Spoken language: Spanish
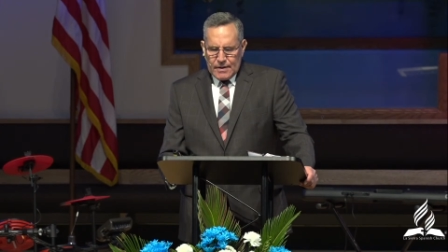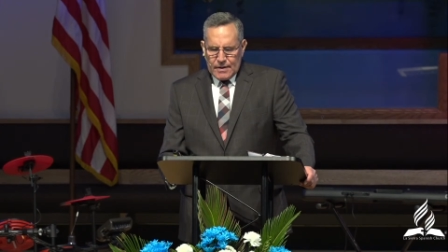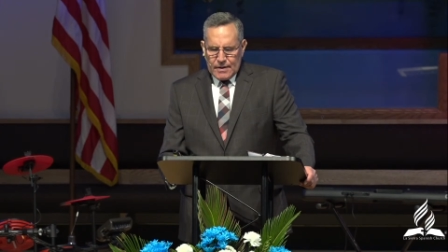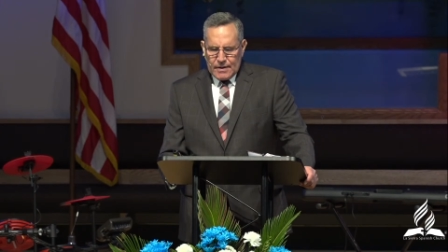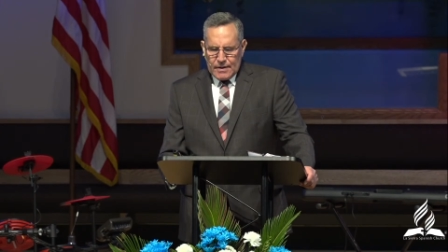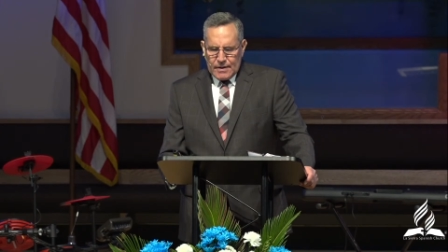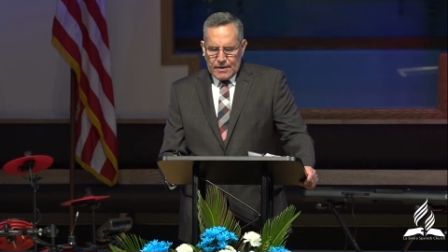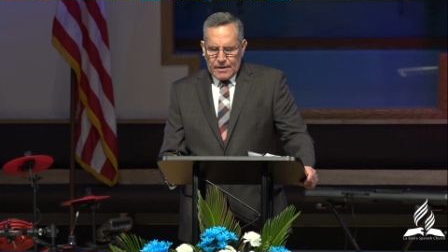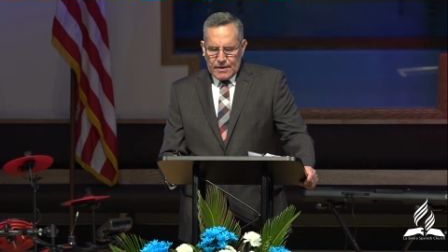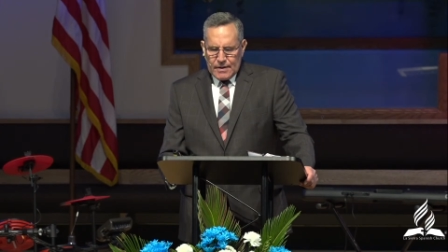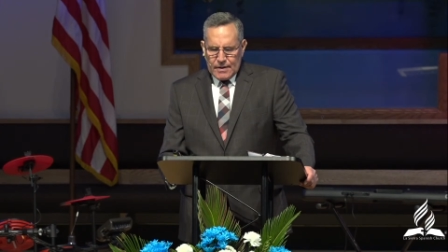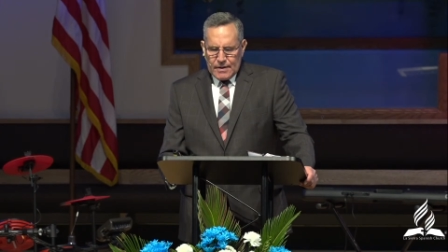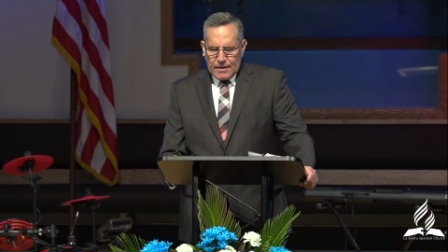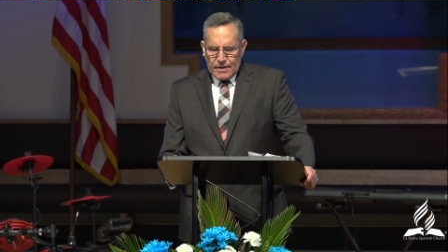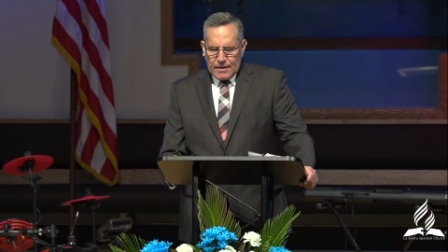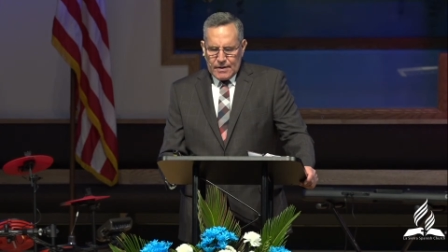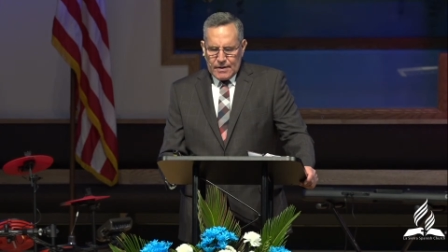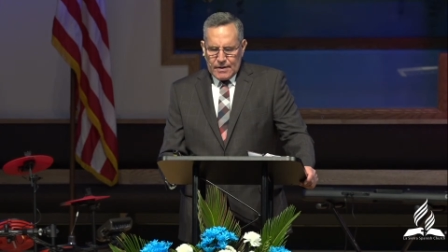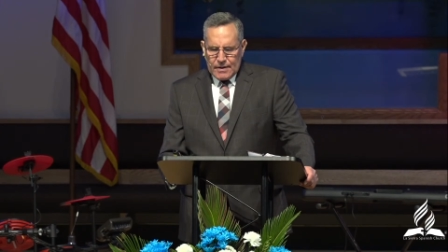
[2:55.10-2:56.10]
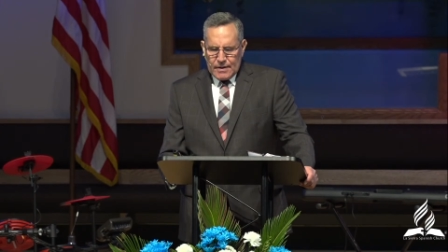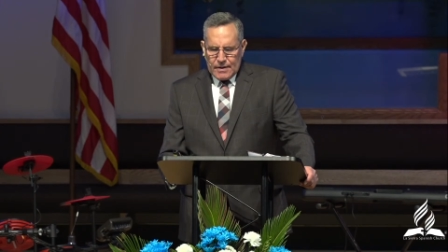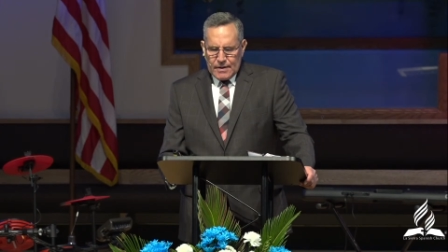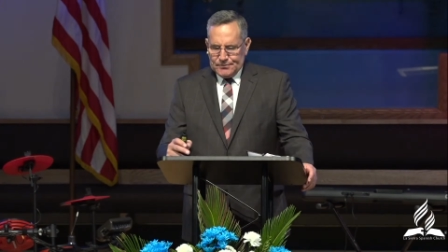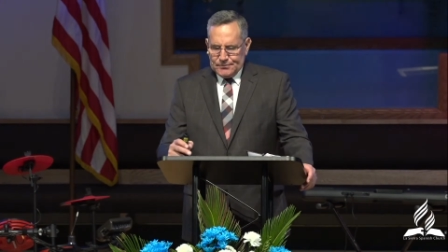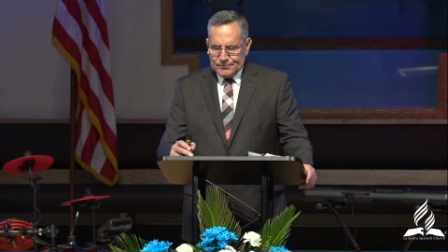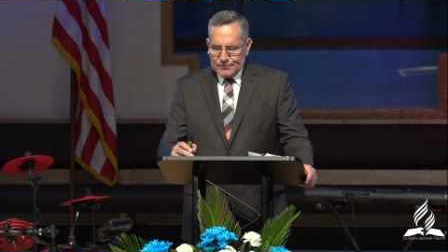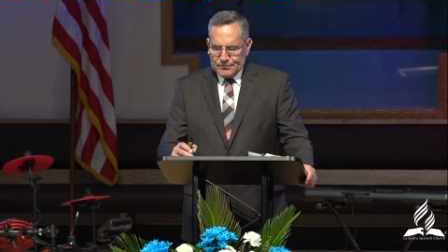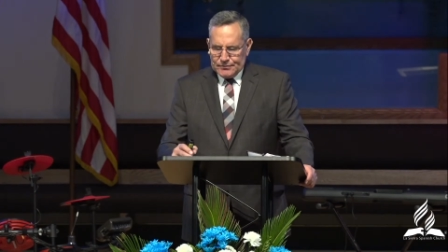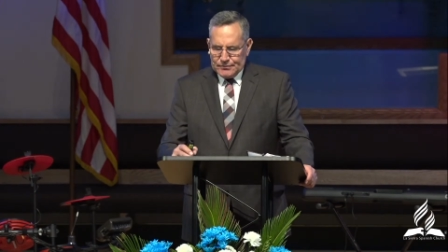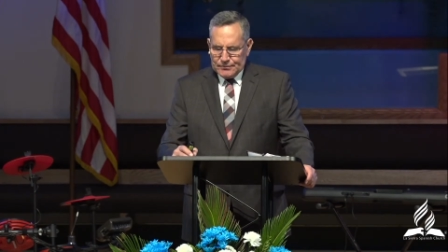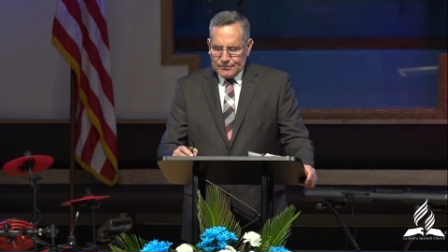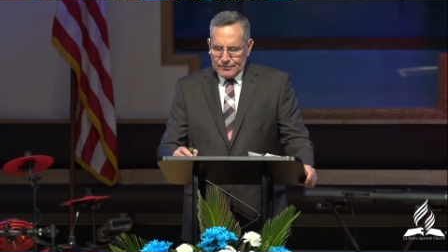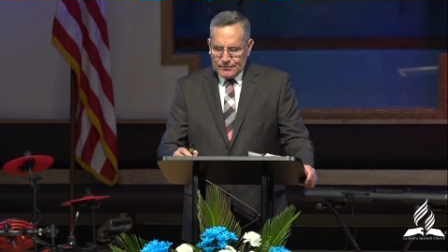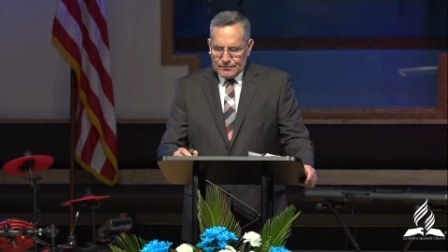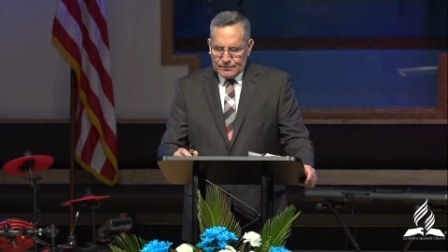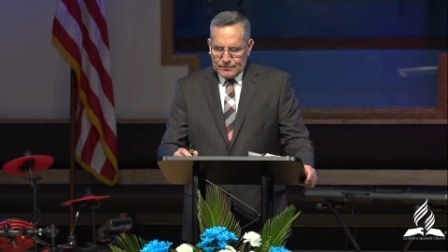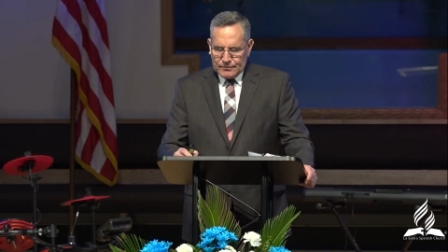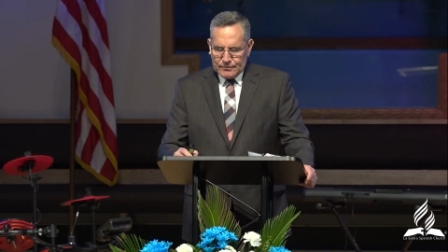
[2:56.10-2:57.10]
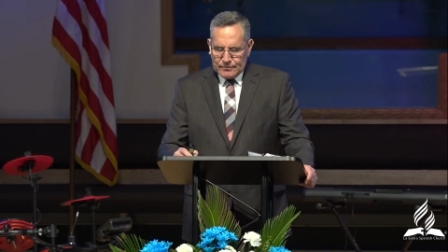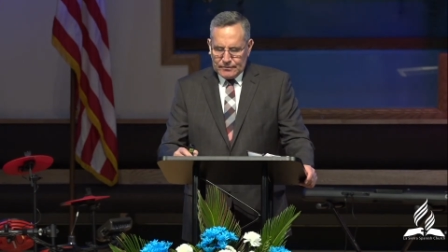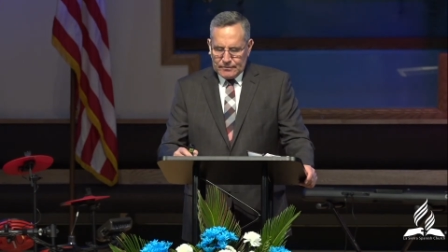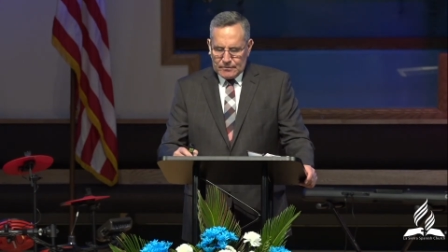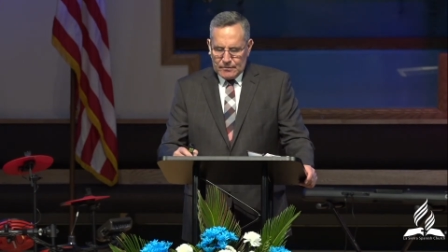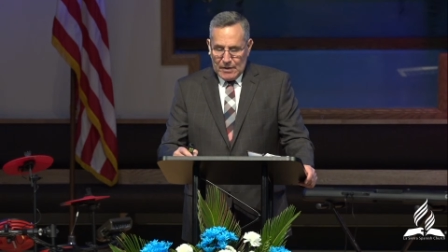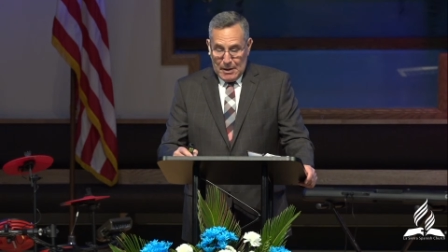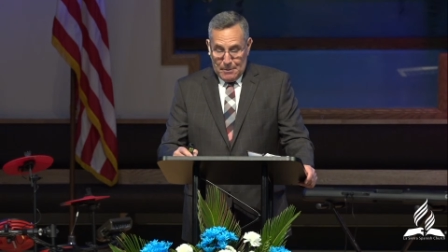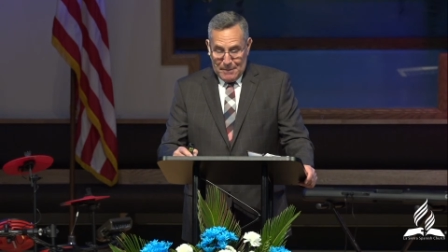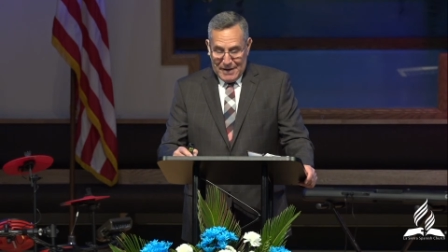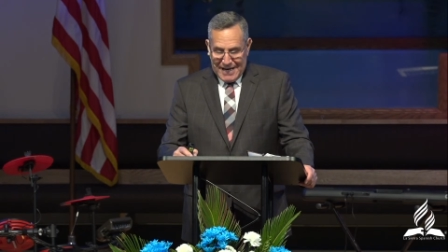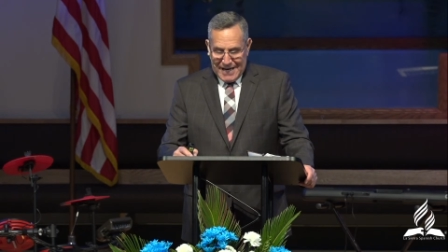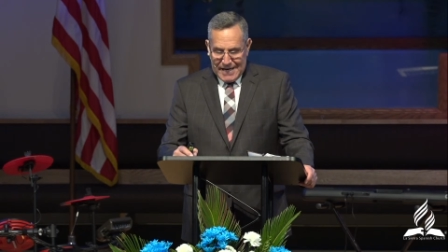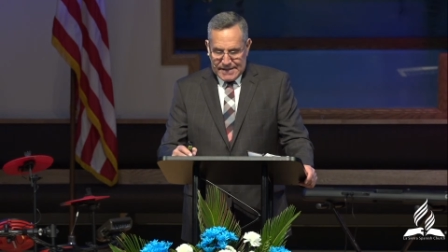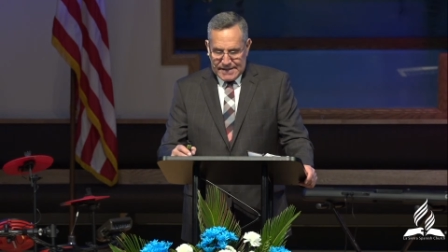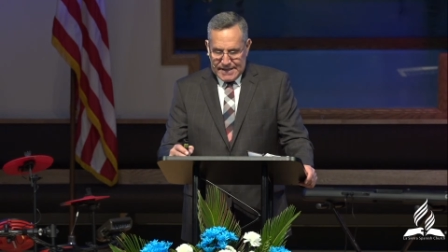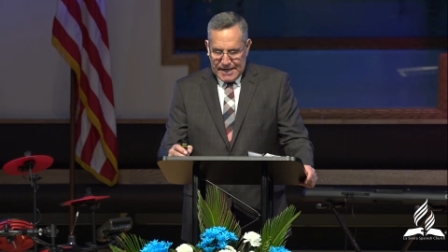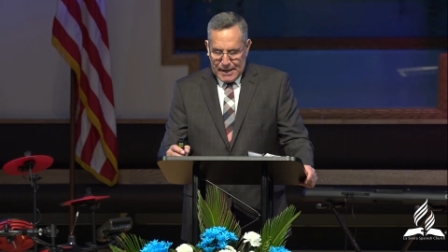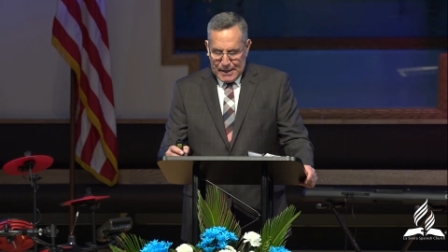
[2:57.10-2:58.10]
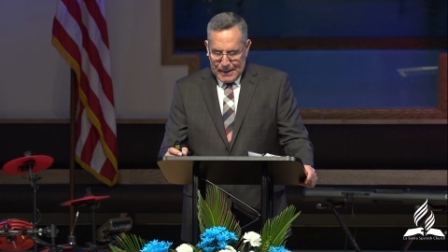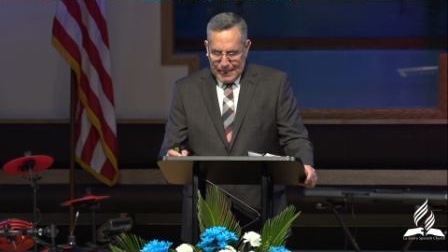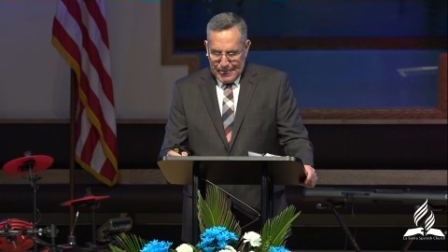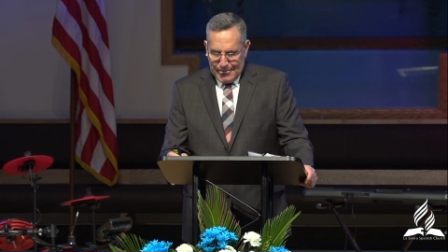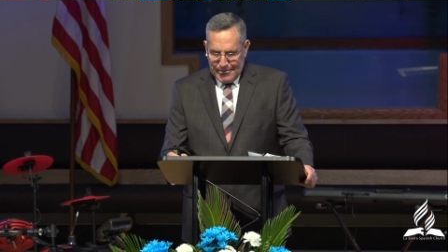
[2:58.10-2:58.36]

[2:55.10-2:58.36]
y este hombre envejece